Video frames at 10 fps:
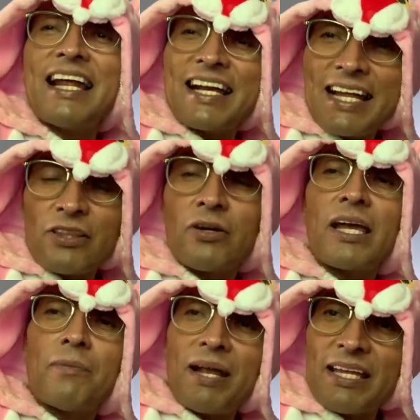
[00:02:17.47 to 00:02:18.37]
rato que
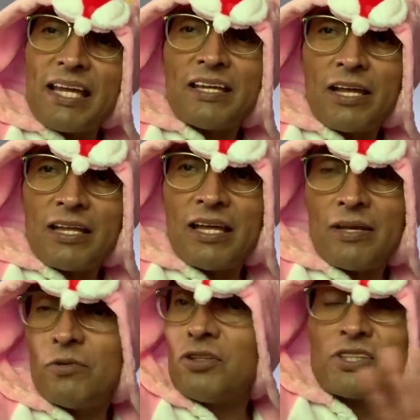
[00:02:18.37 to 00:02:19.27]
habla de, de,
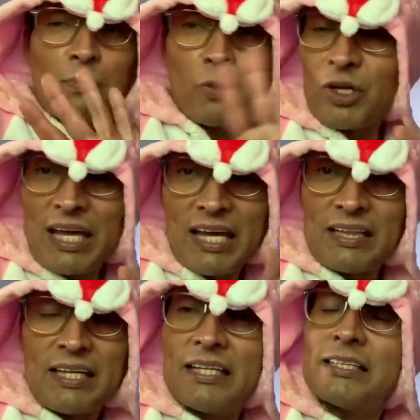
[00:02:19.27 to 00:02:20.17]
de no sé por qué
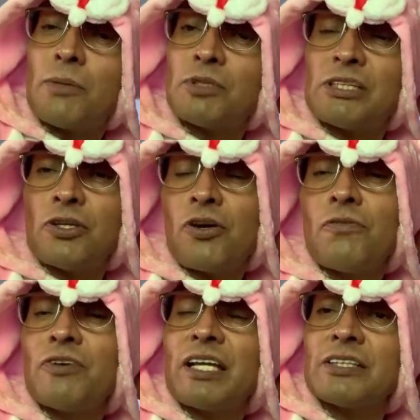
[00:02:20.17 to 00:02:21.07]
tiene esa obsesión
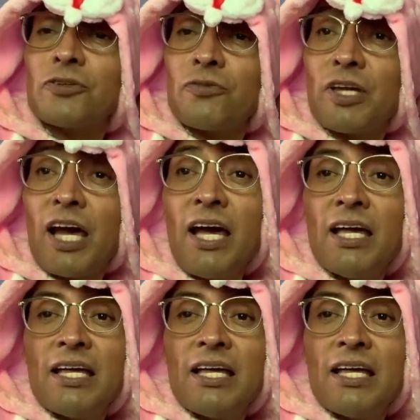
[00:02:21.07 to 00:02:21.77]
con Frida Sofía,